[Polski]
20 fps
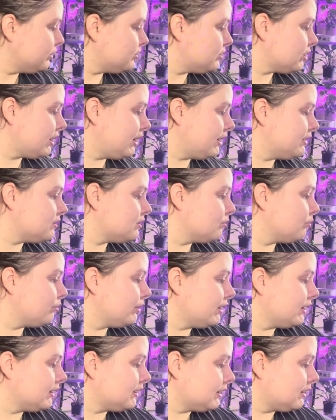Czekajcie, bo
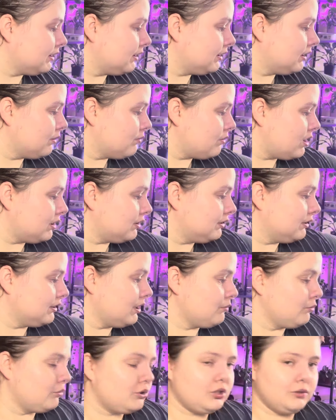ja tak nie dam rady,
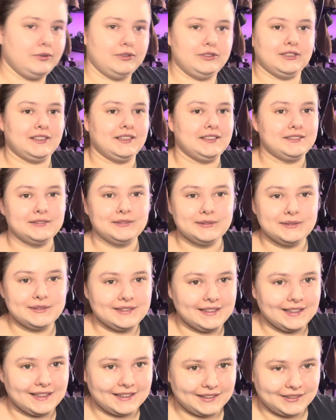muszę mieć jakieś
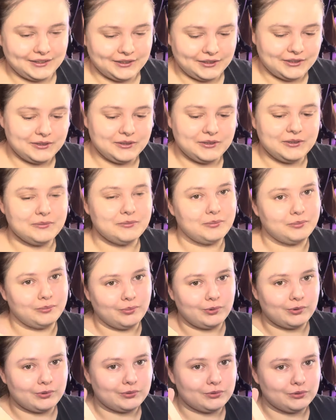lusterko i po
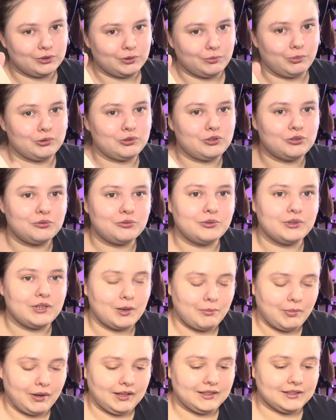prostu się posiłkuję
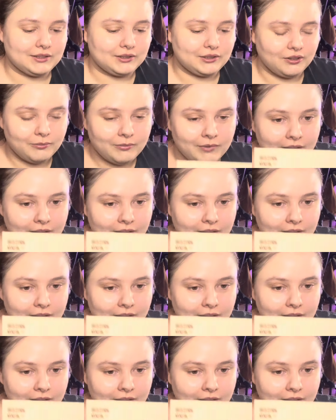paletką.